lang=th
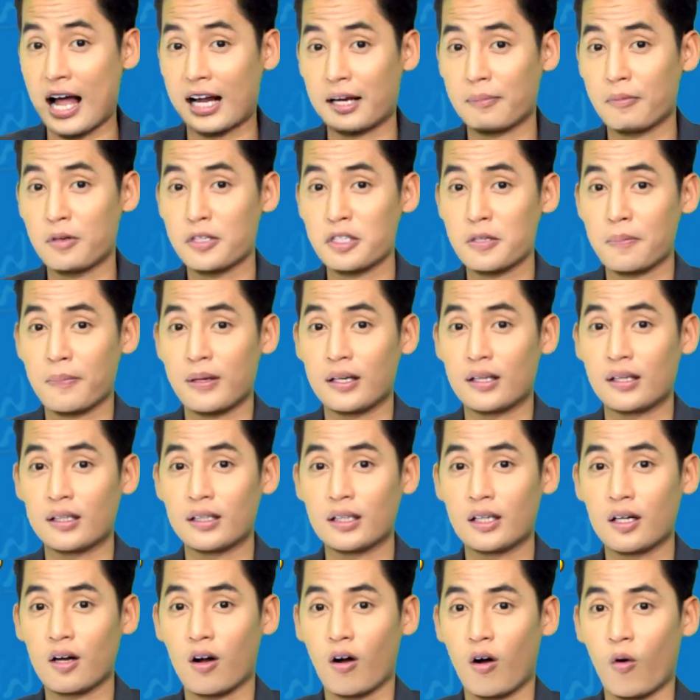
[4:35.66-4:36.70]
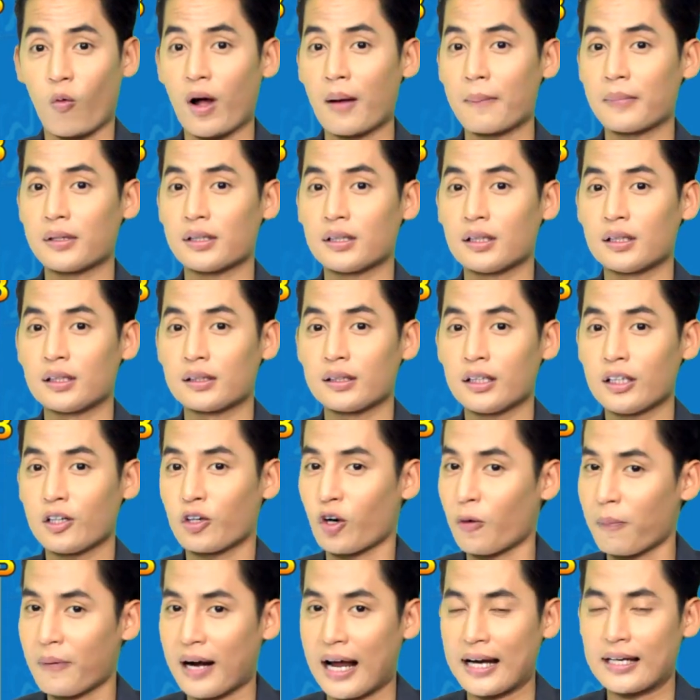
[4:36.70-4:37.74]
นะไม่ว่าจะเป็นในเรื่องของความบันเทิงที่ครบ
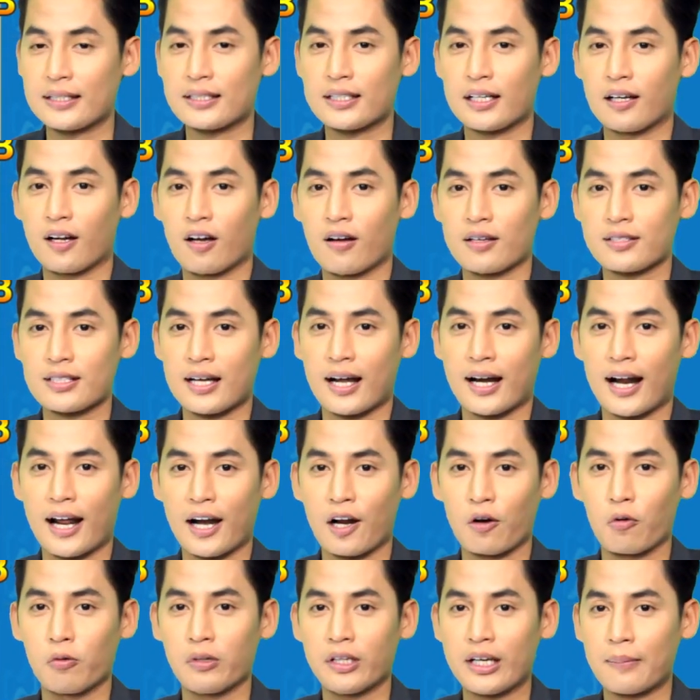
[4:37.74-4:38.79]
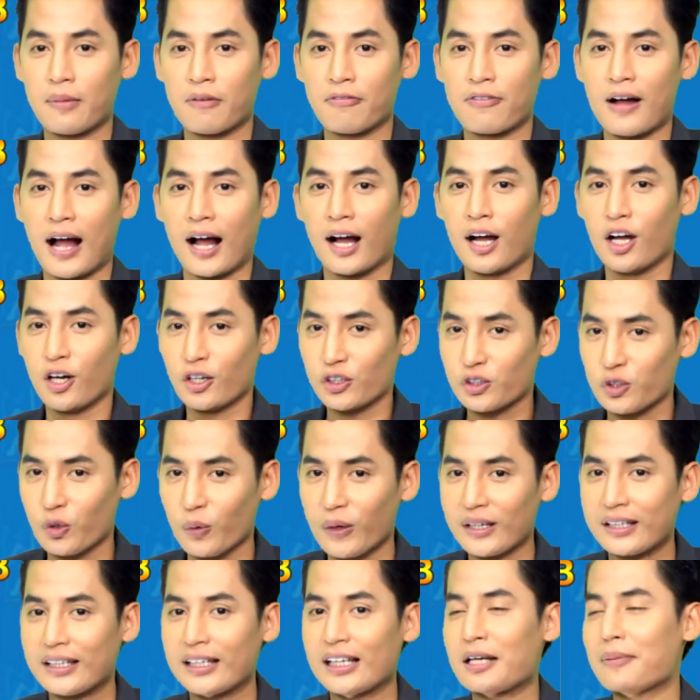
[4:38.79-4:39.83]
ครันจริงๆ แล้วก็สาระน่ารู้ที่นำมาฝากทุกอา
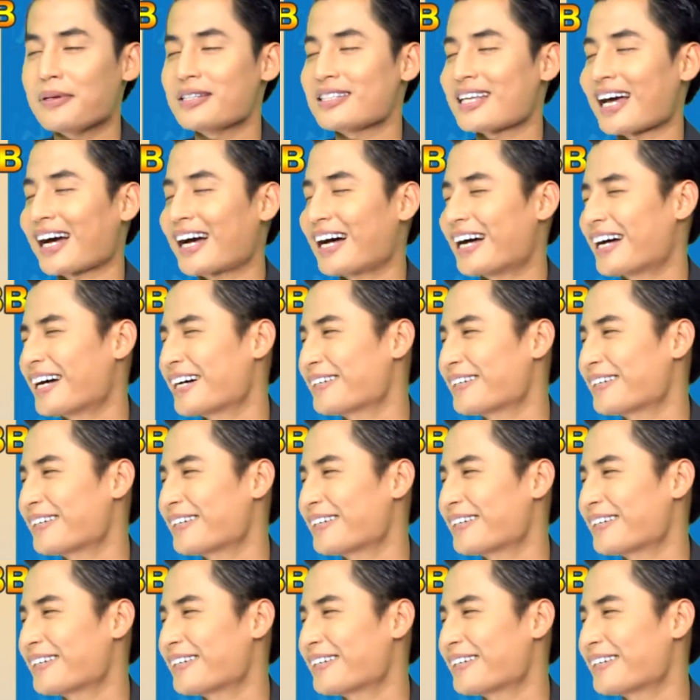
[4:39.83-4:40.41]
ทิตย์เลยพี่แซคครับ